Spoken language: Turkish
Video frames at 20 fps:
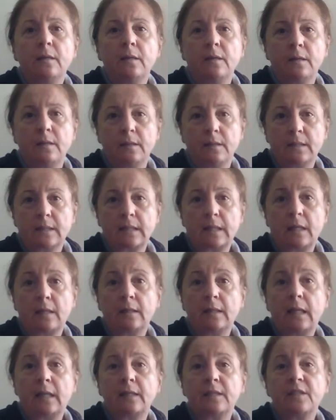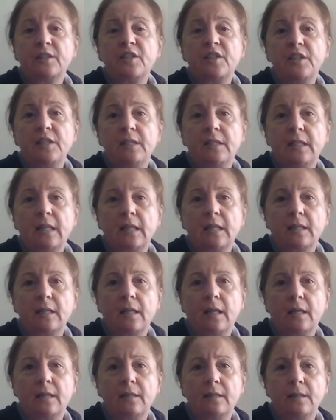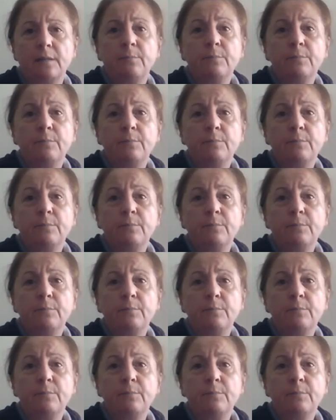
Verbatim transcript: ee, sallantı şiddetlendi.